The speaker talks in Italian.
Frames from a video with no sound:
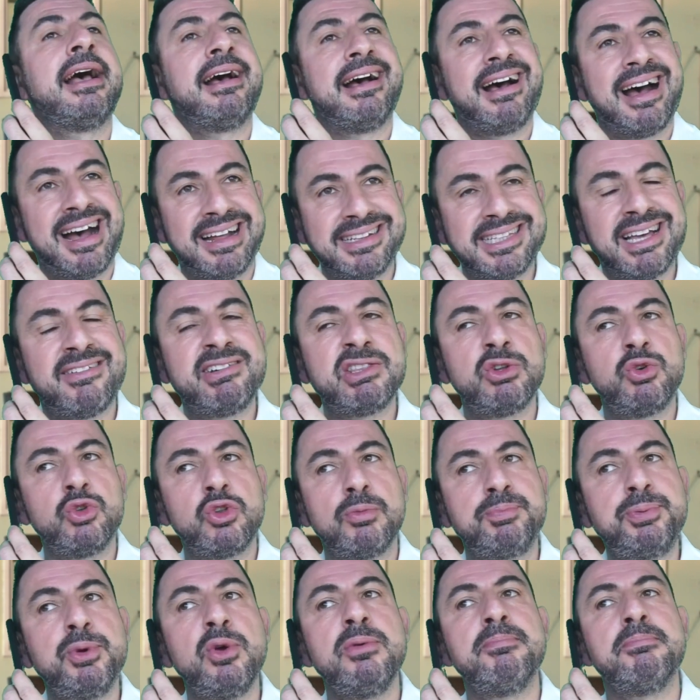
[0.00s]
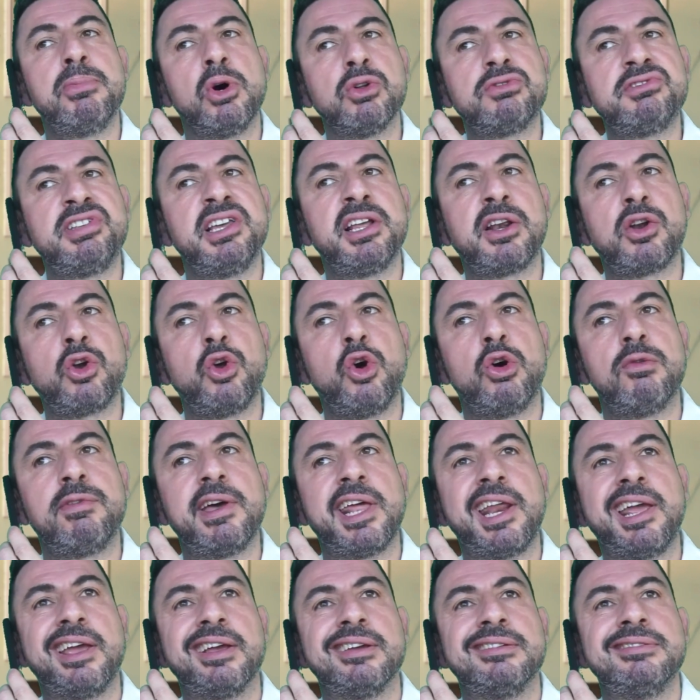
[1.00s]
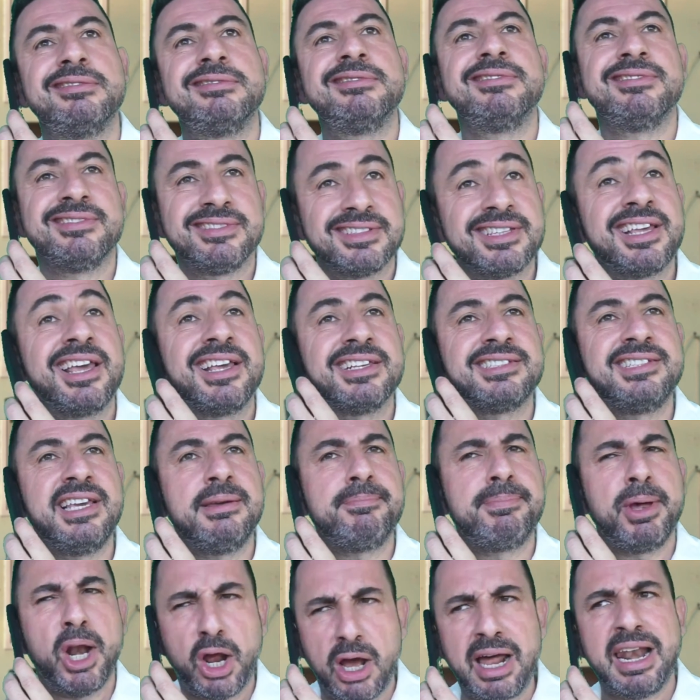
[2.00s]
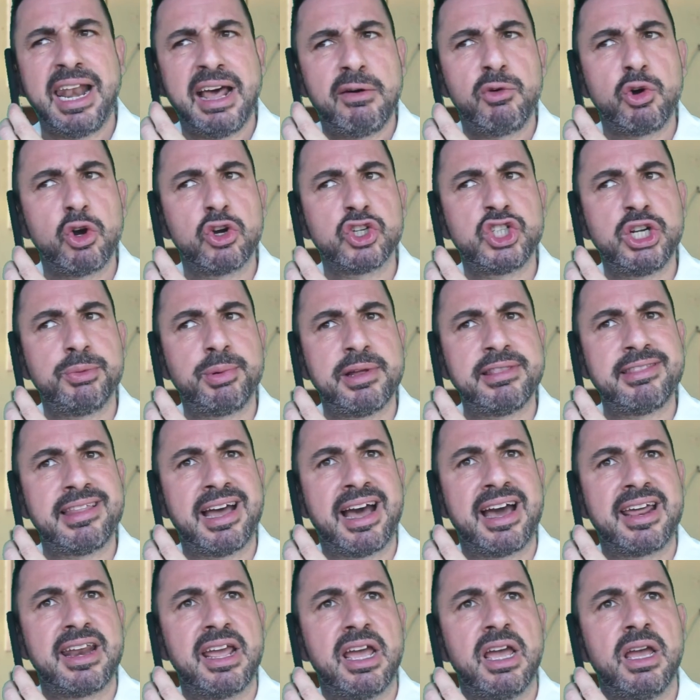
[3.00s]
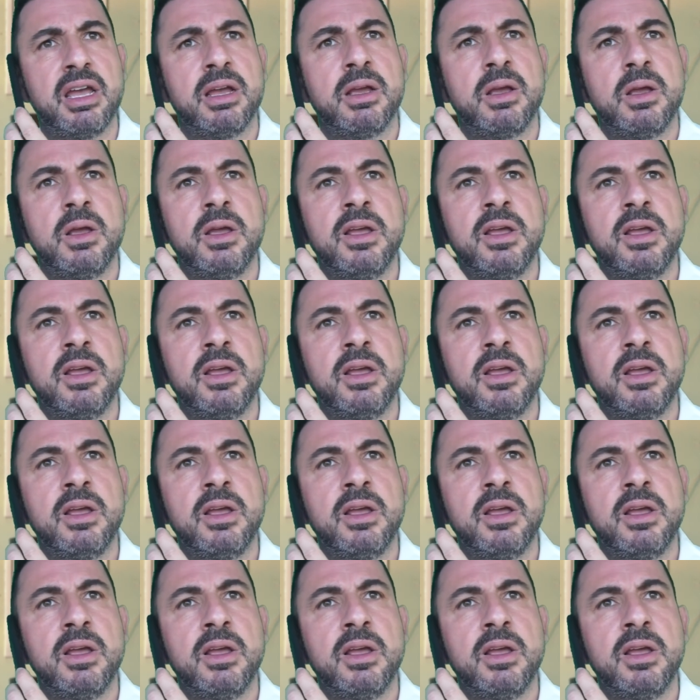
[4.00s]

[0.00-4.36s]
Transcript: Andava tenuto più in botti in rovere. Sì, però al lavoro ci può andare, eh.